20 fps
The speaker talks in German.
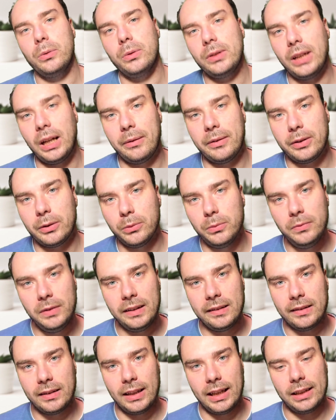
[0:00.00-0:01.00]
teilweise
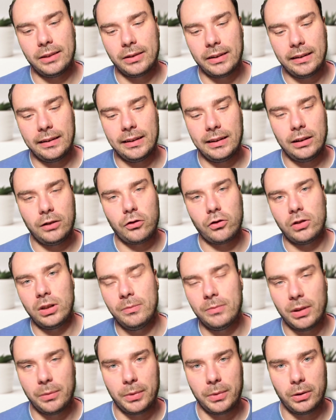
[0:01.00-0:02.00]
Unwissenheit, und das ist ja nicht
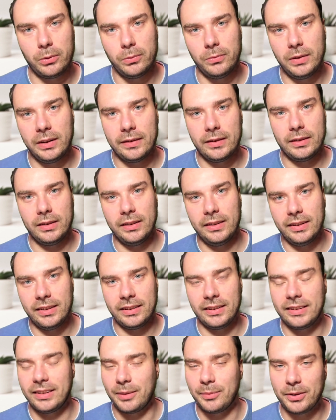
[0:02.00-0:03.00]
schlimm, wenn man unwissend
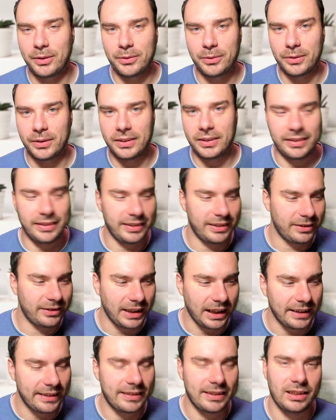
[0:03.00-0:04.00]
ist, sagen wir so, kannst du
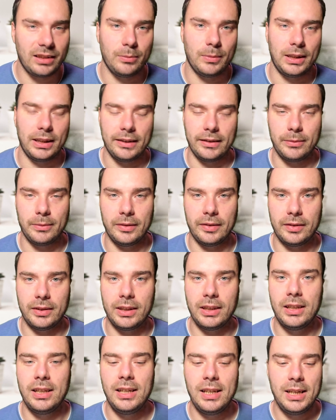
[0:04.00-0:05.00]
kannst nicht immer alles wissen.
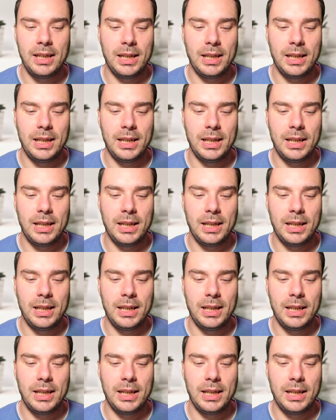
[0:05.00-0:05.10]
Ja?